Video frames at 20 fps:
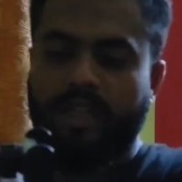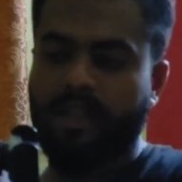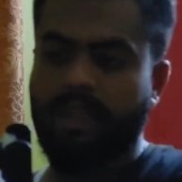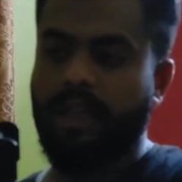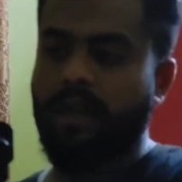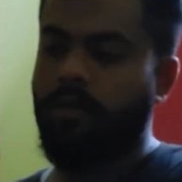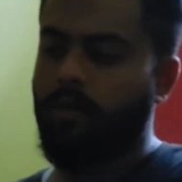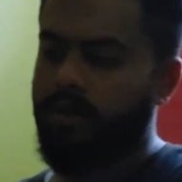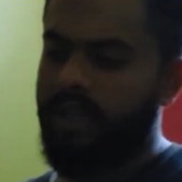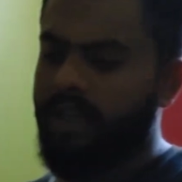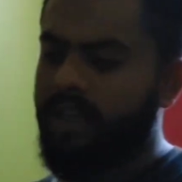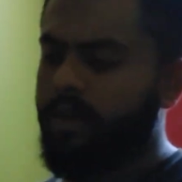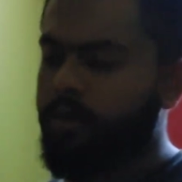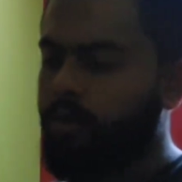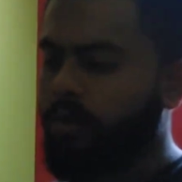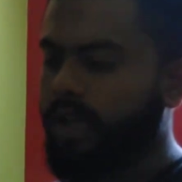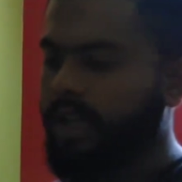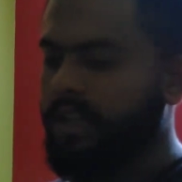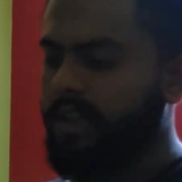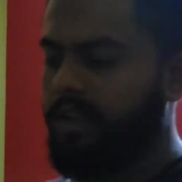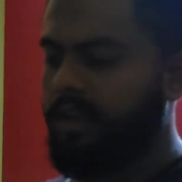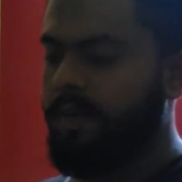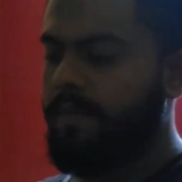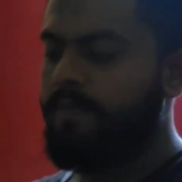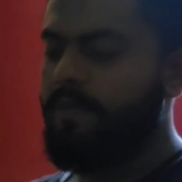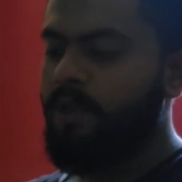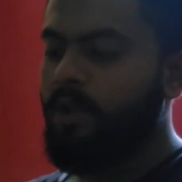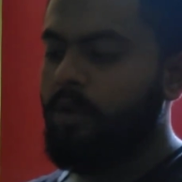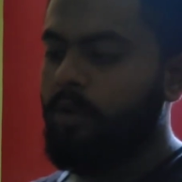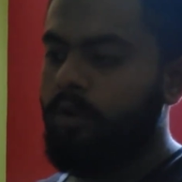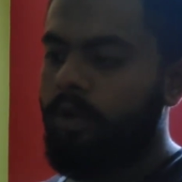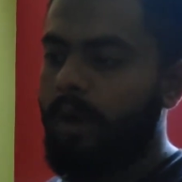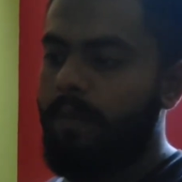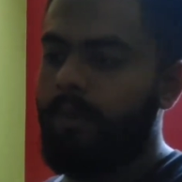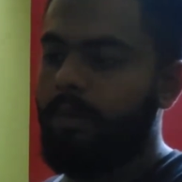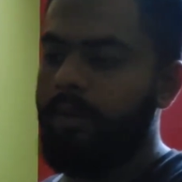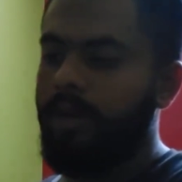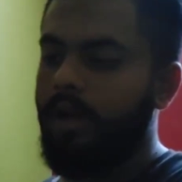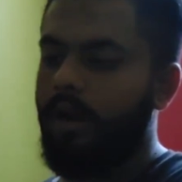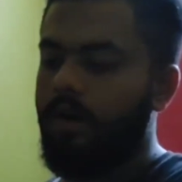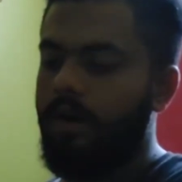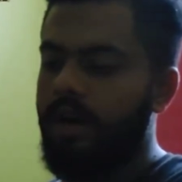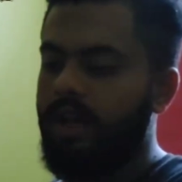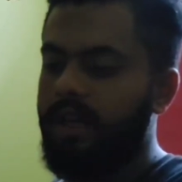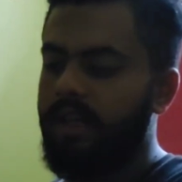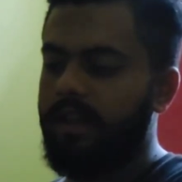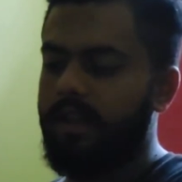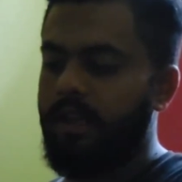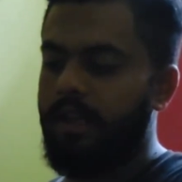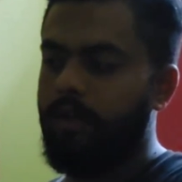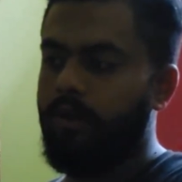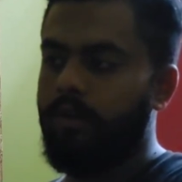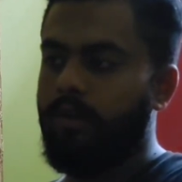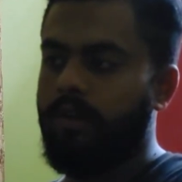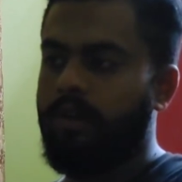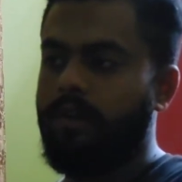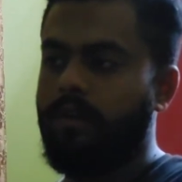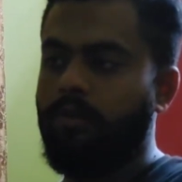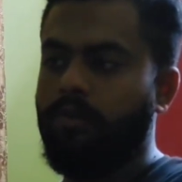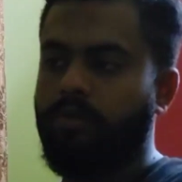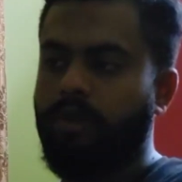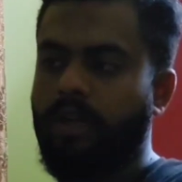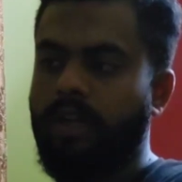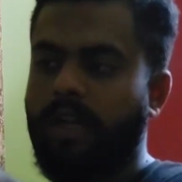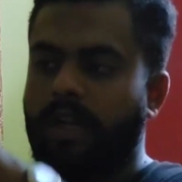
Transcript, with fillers: सकती है वो जल्दी टूट जाती है तो आप इसमें लगाओगे ये तीनों दूसरा